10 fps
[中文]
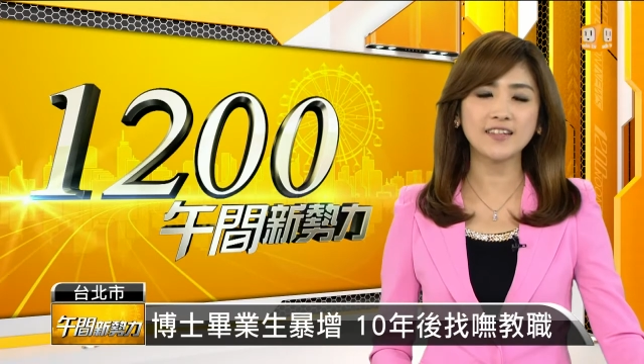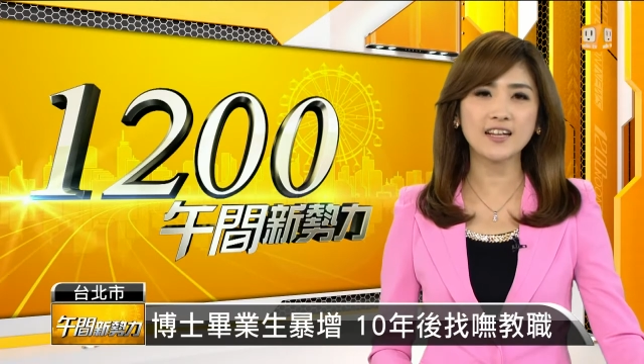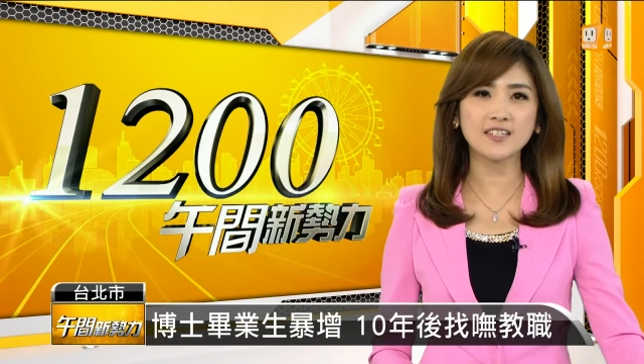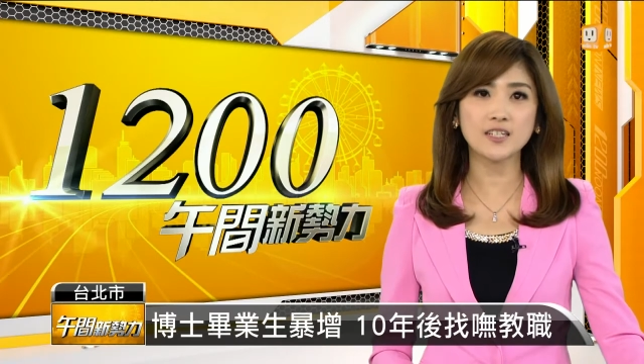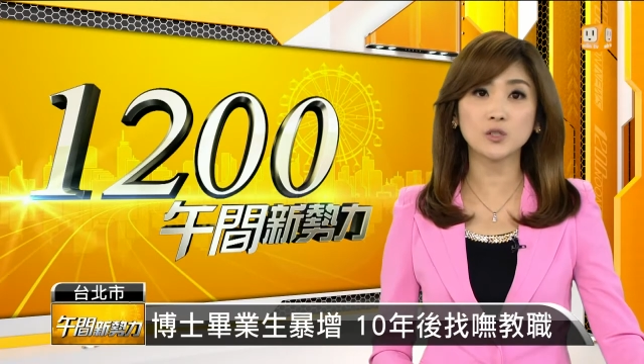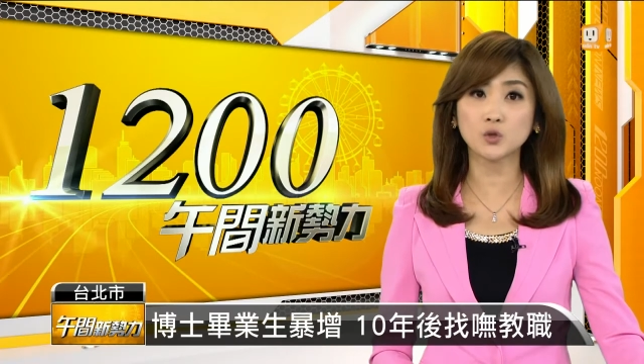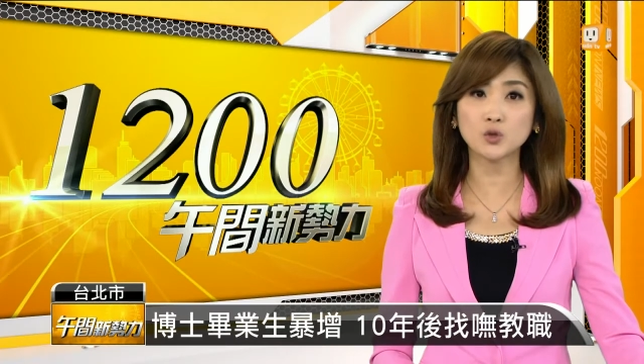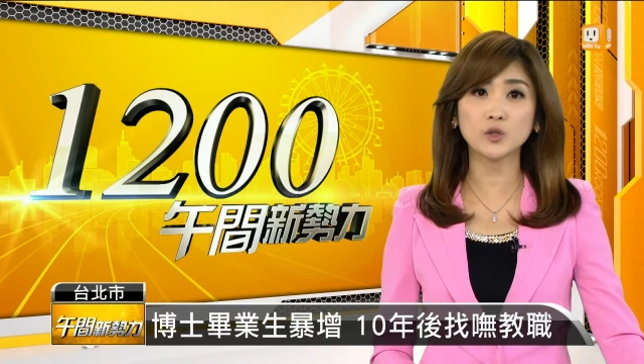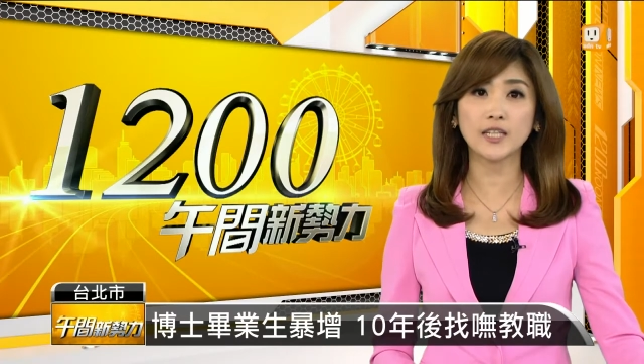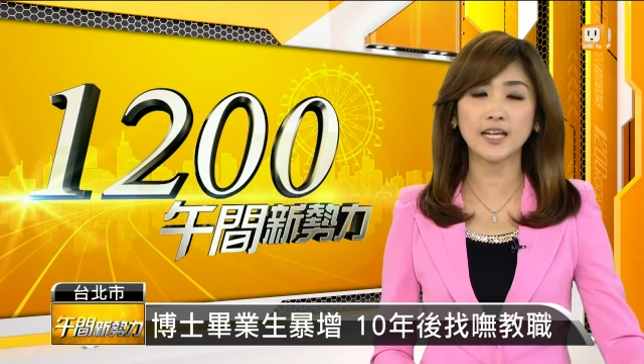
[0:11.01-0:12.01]
但是
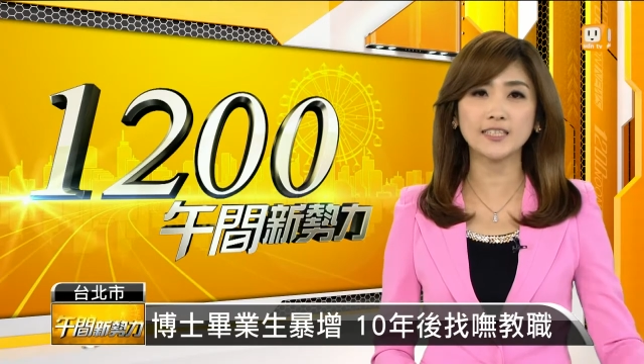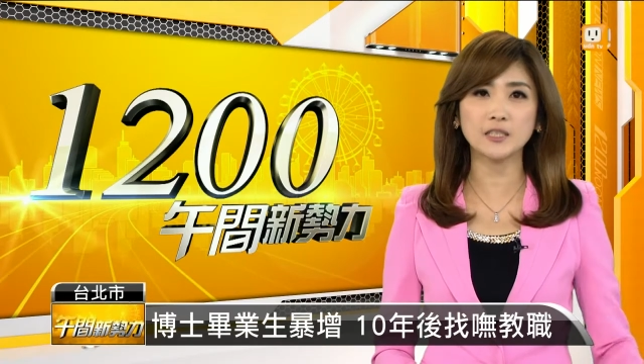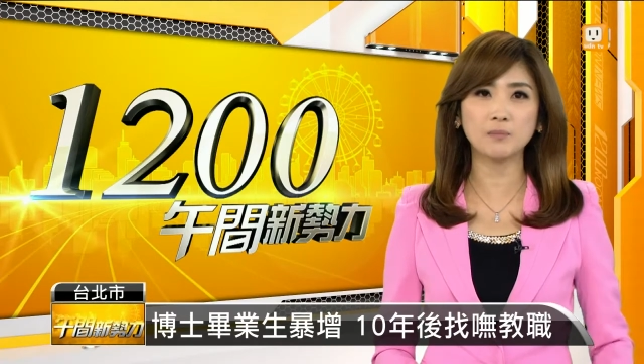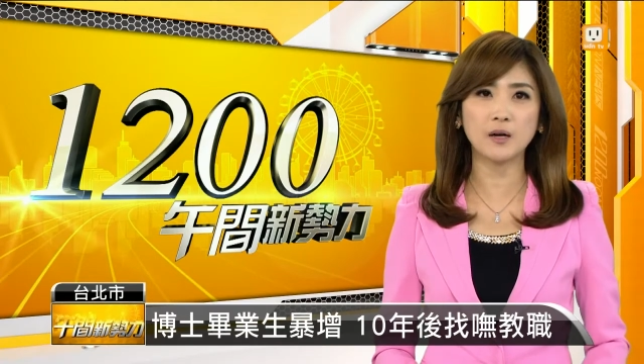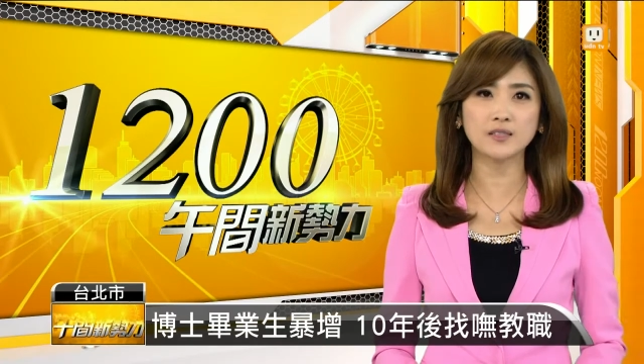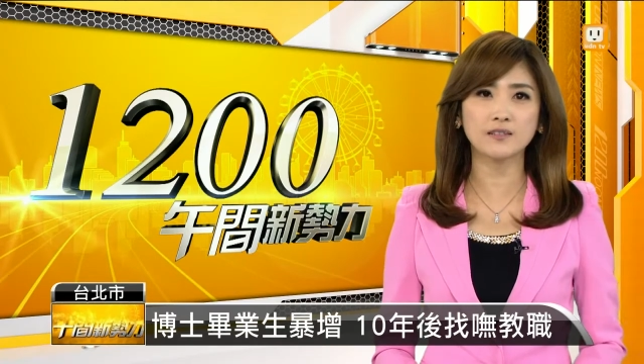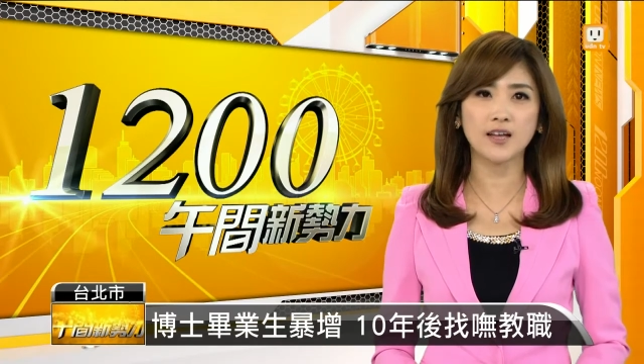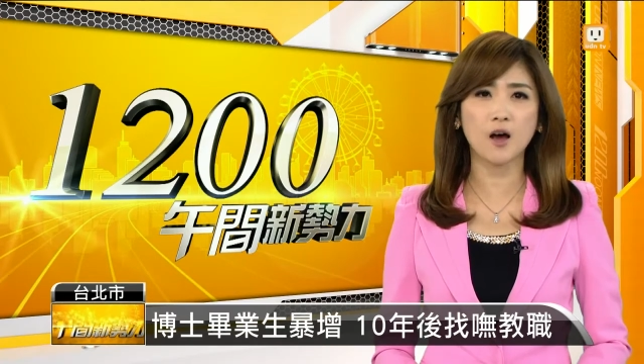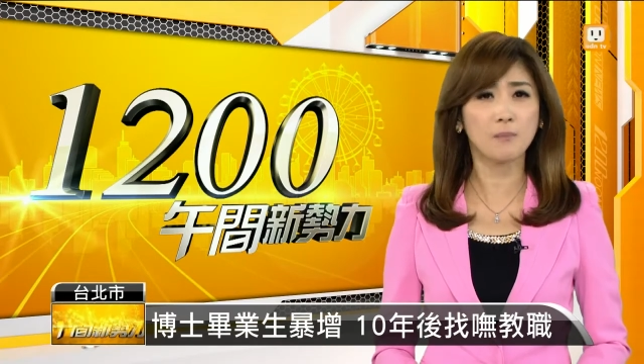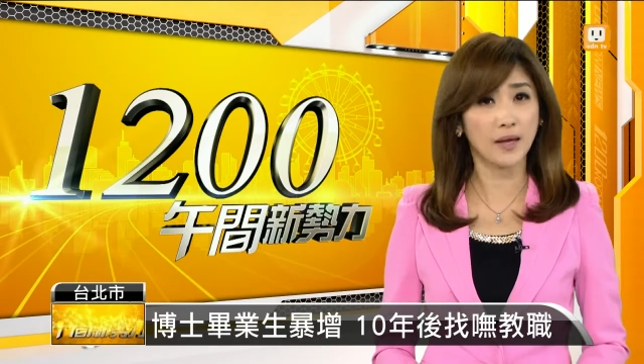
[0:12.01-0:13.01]
去年已经暴增
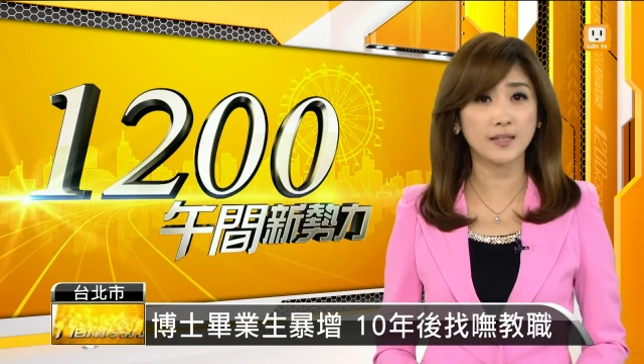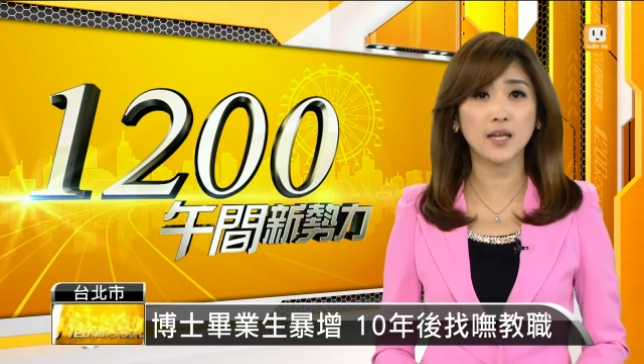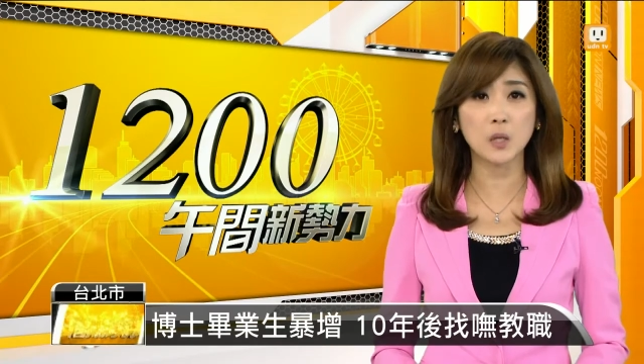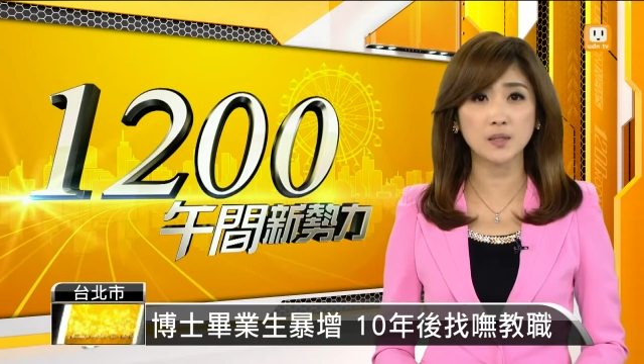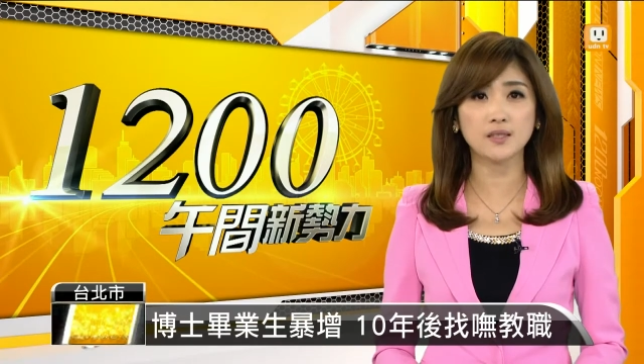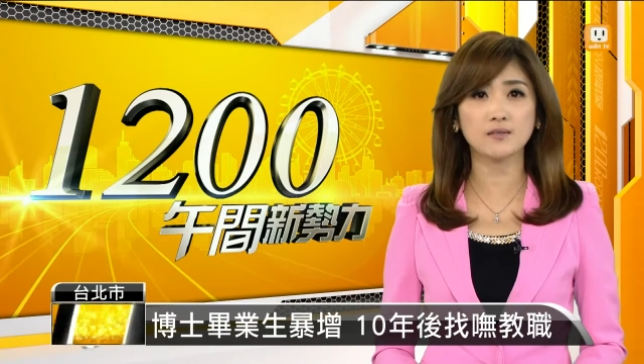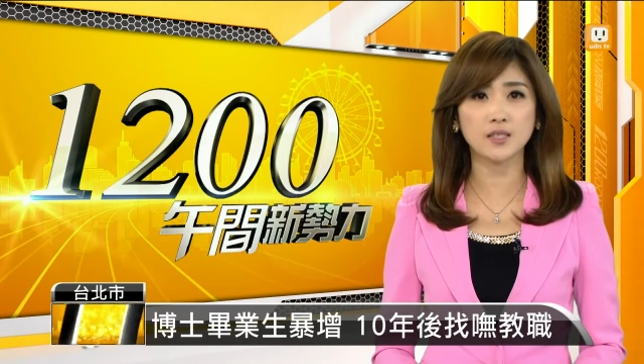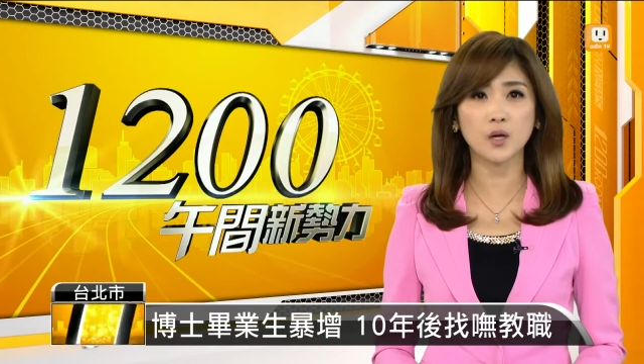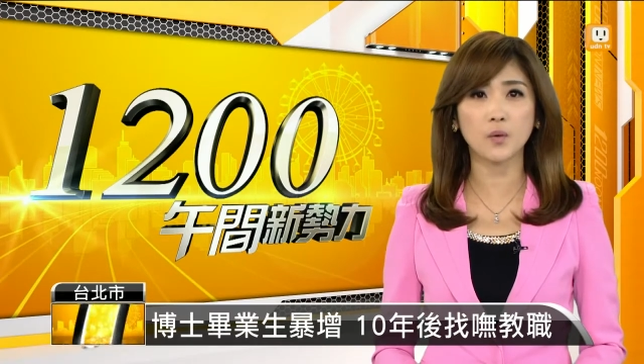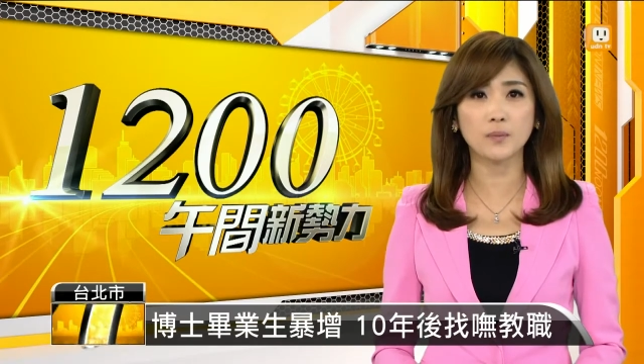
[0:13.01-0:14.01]
到每年有四
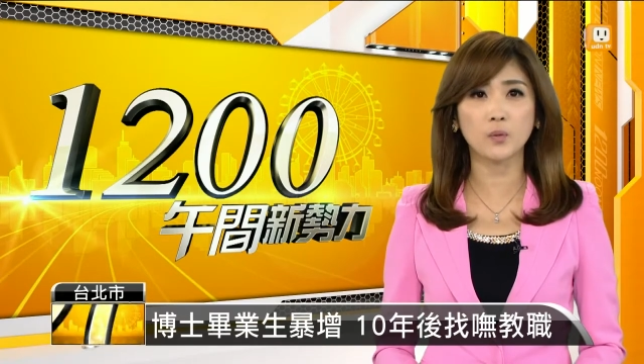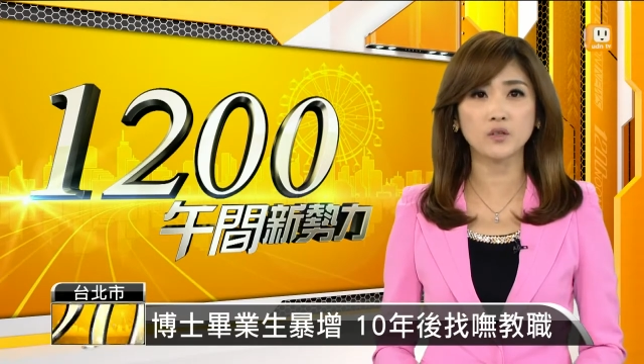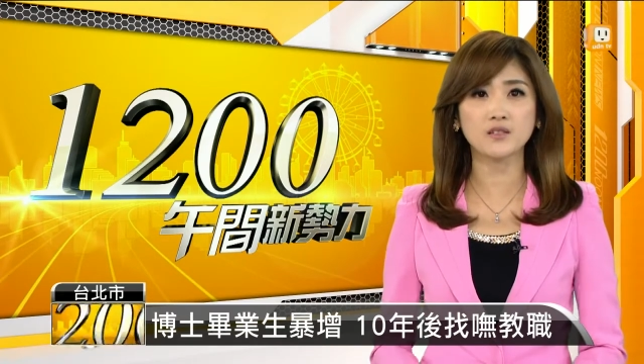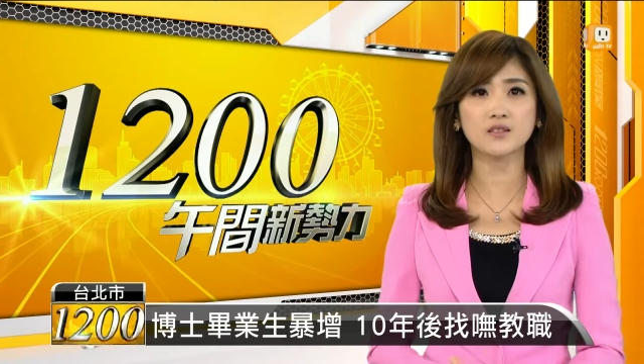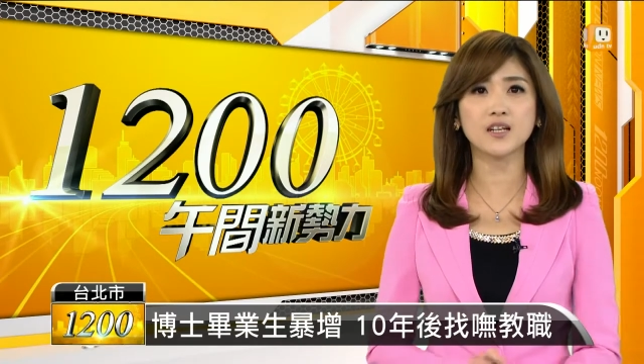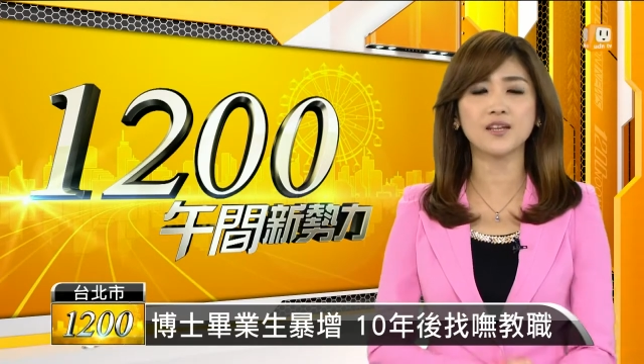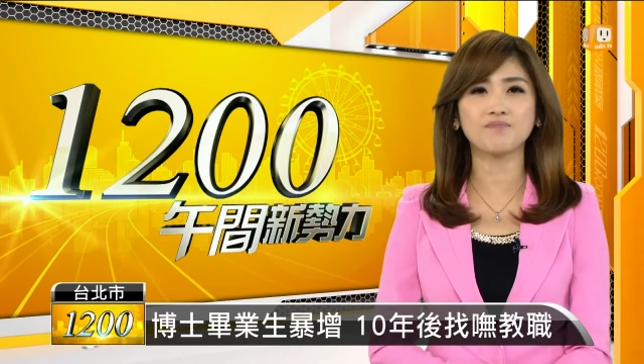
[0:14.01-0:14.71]
千位博士生。